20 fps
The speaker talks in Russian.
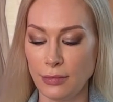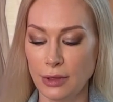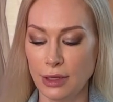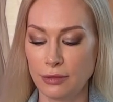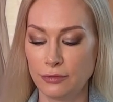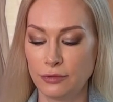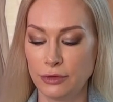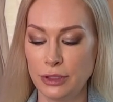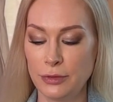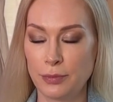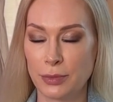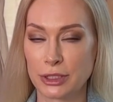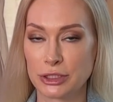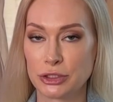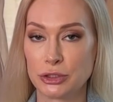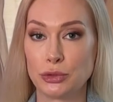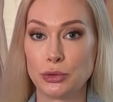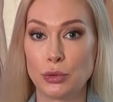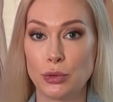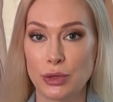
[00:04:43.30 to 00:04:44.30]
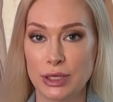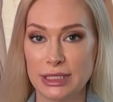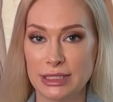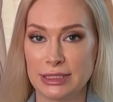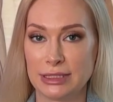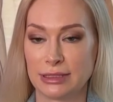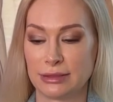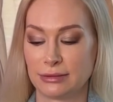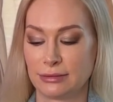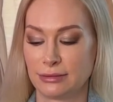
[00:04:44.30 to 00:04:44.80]
вы
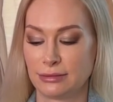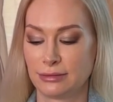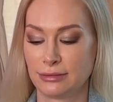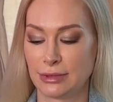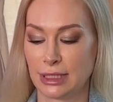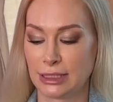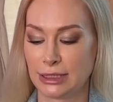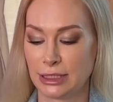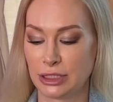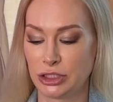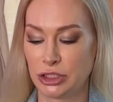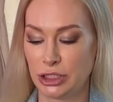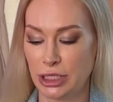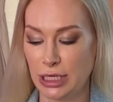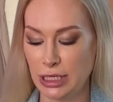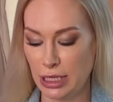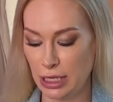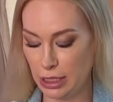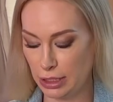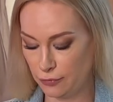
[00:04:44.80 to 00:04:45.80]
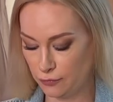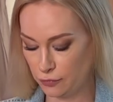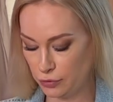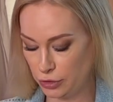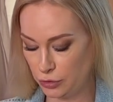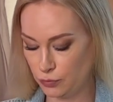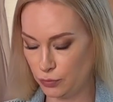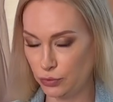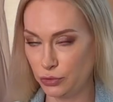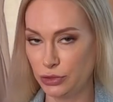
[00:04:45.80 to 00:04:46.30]
построите отношения и вы
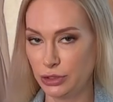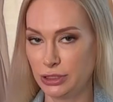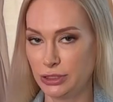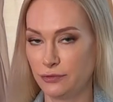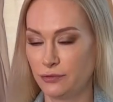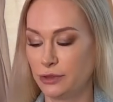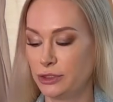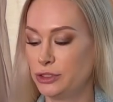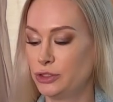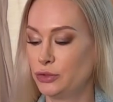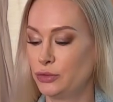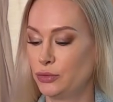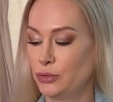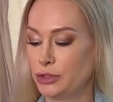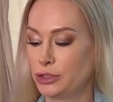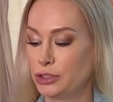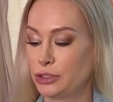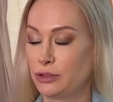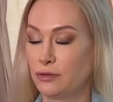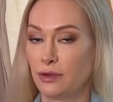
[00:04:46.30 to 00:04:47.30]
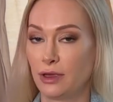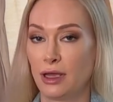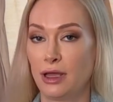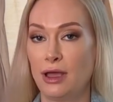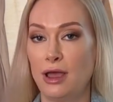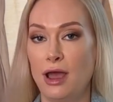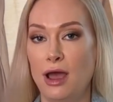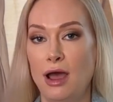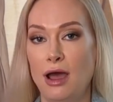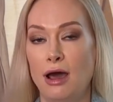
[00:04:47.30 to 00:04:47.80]
не будете в одиночестве
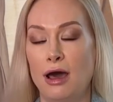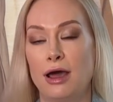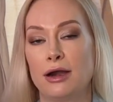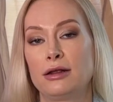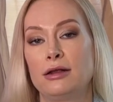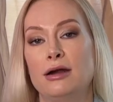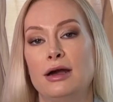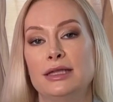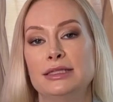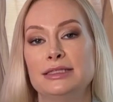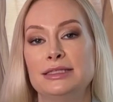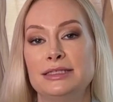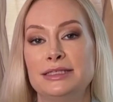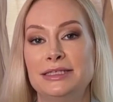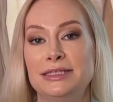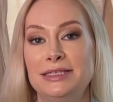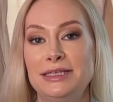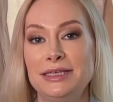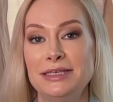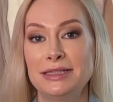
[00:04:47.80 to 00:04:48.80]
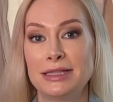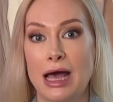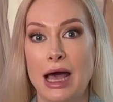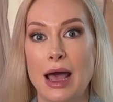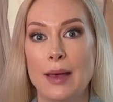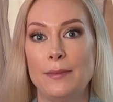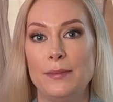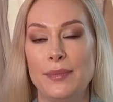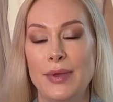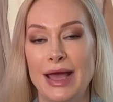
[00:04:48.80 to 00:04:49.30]
аркан сила,
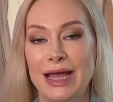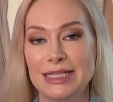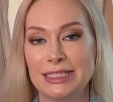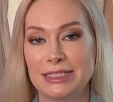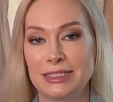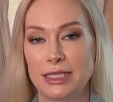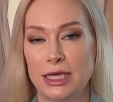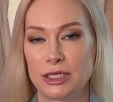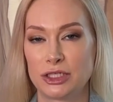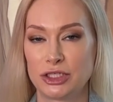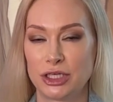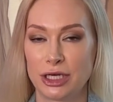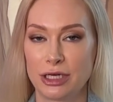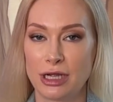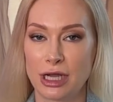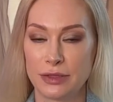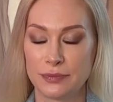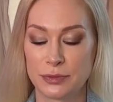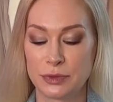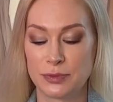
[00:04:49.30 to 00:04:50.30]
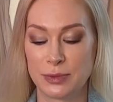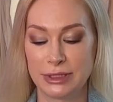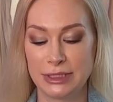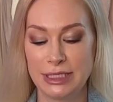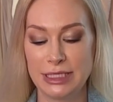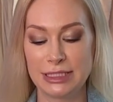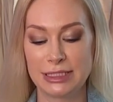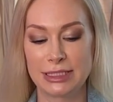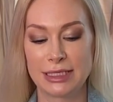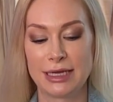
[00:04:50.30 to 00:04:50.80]
опять старший аркан.
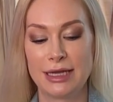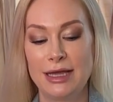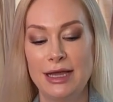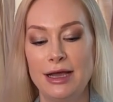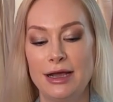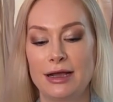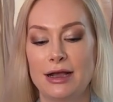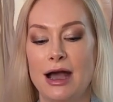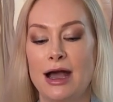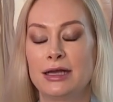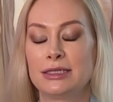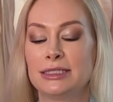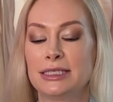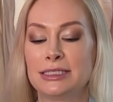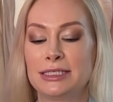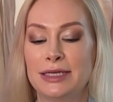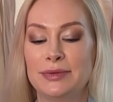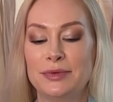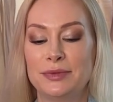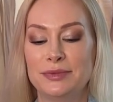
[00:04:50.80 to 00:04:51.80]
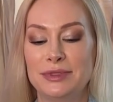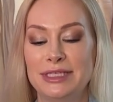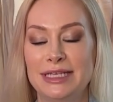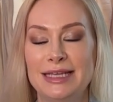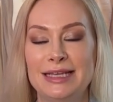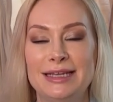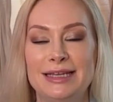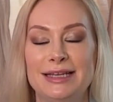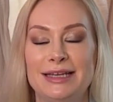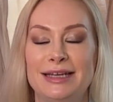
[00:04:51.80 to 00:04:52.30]
Посмотрите, как на самом
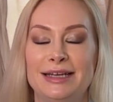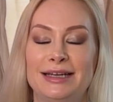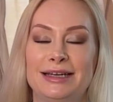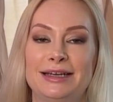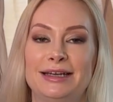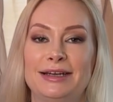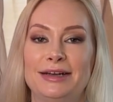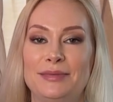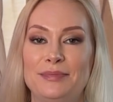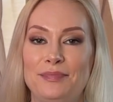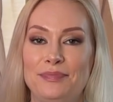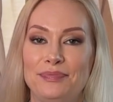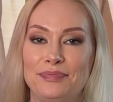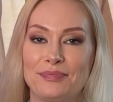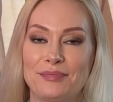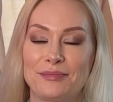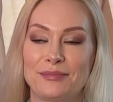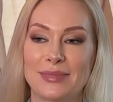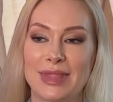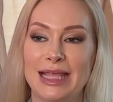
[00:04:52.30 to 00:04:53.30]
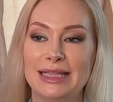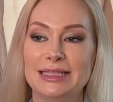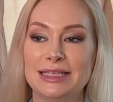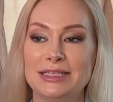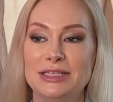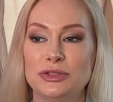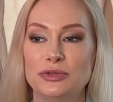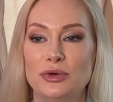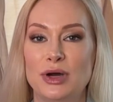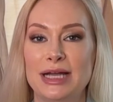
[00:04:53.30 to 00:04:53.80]
деле эм, эта
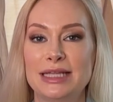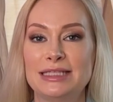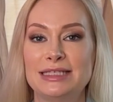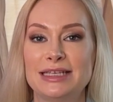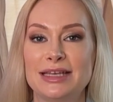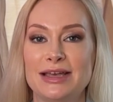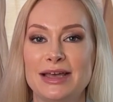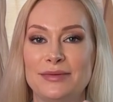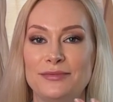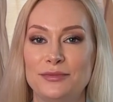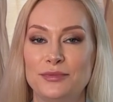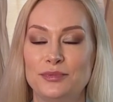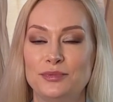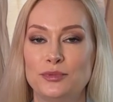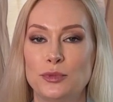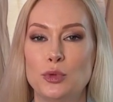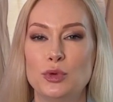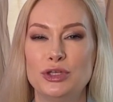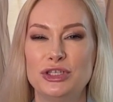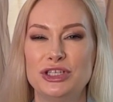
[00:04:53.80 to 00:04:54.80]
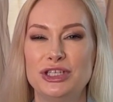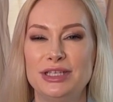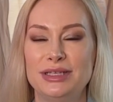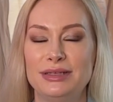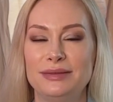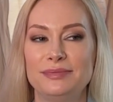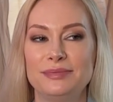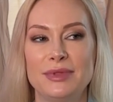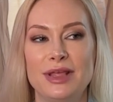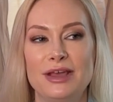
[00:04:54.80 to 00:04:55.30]
ситуация
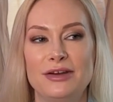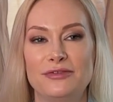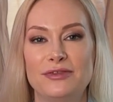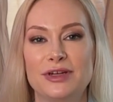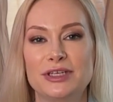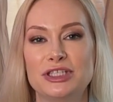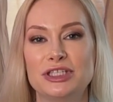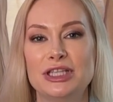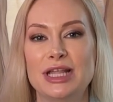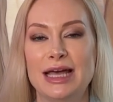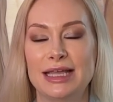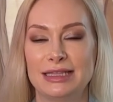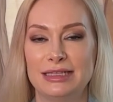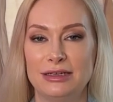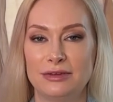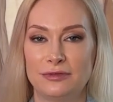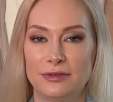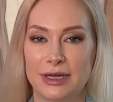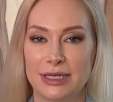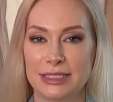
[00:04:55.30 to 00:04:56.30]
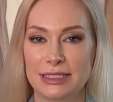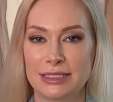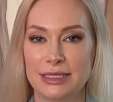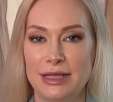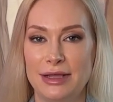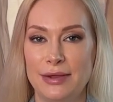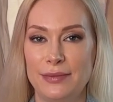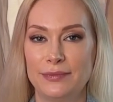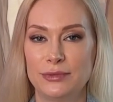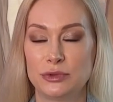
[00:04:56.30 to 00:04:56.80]
очень важна для вас,
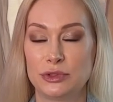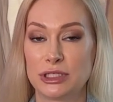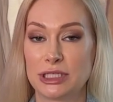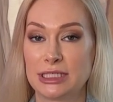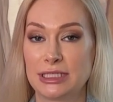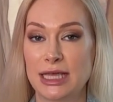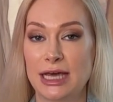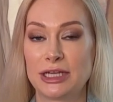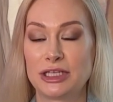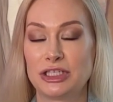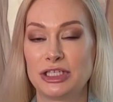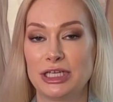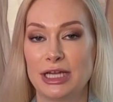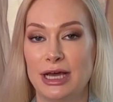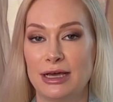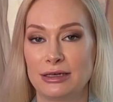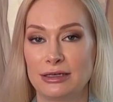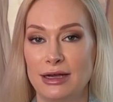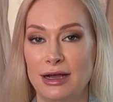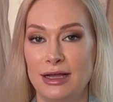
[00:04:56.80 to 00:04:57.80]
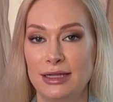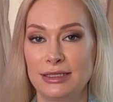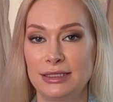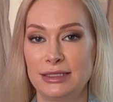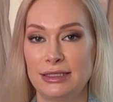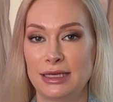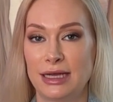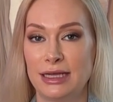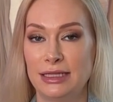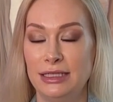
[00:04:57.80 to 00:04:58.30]
потому что старшие
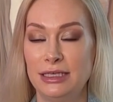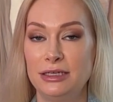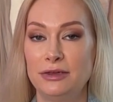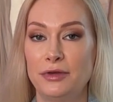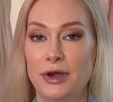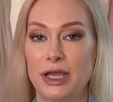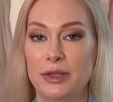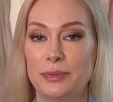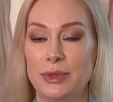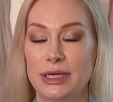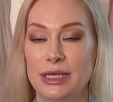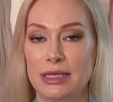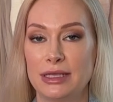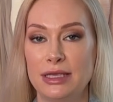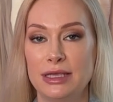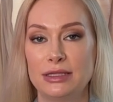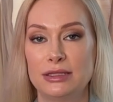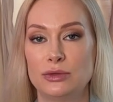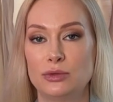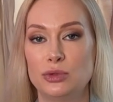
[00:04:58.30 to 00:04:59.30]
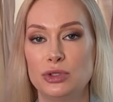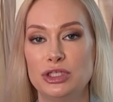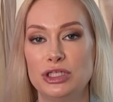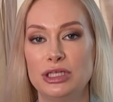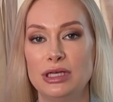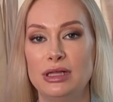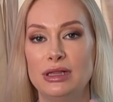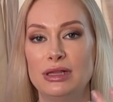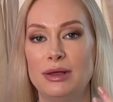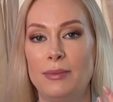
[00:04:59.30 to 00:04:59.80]
арканы, они говорят про какие-то
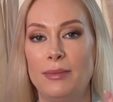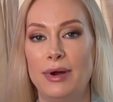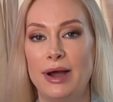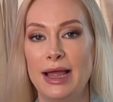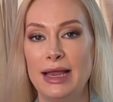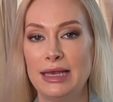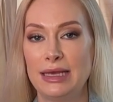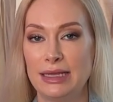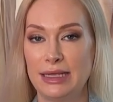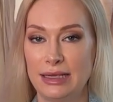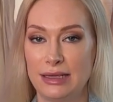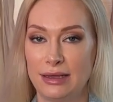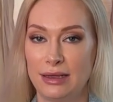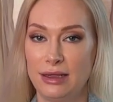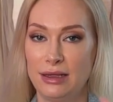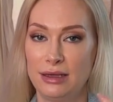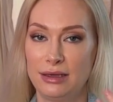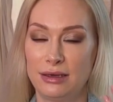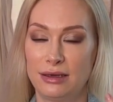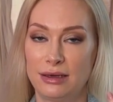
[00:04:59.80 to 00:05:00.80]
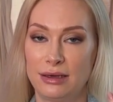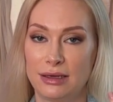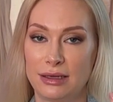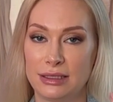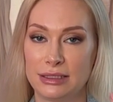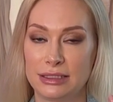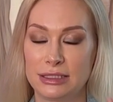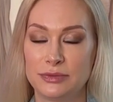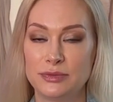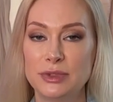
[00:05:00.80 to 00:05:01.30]
очень глобальные
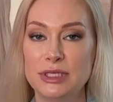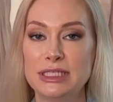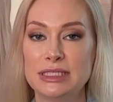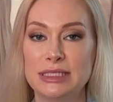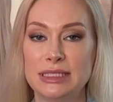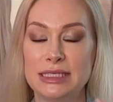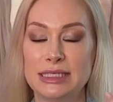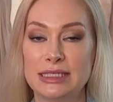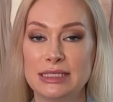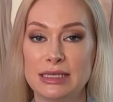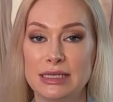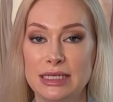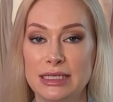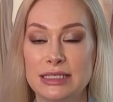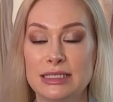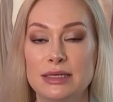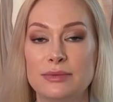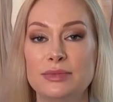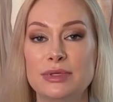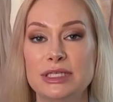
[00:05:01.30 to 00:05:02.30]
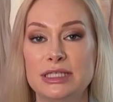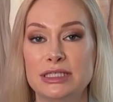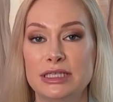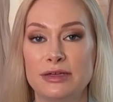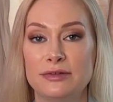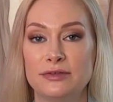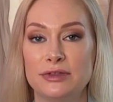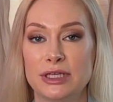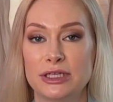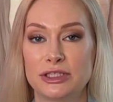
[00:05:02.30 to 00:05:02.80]
э, смыслы и, и
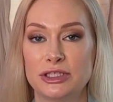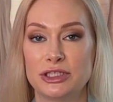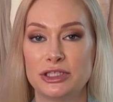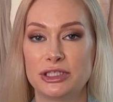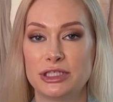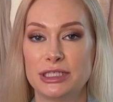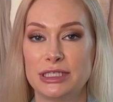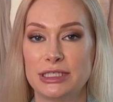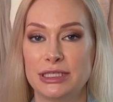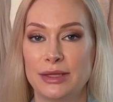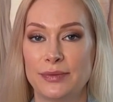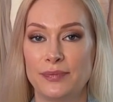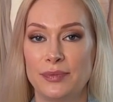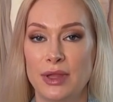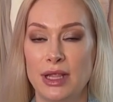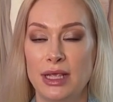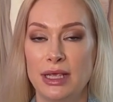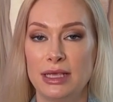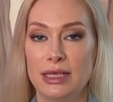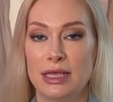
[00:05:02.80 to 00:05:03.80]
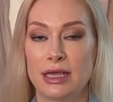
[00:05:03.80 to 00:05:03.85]
события в нашей жизни. И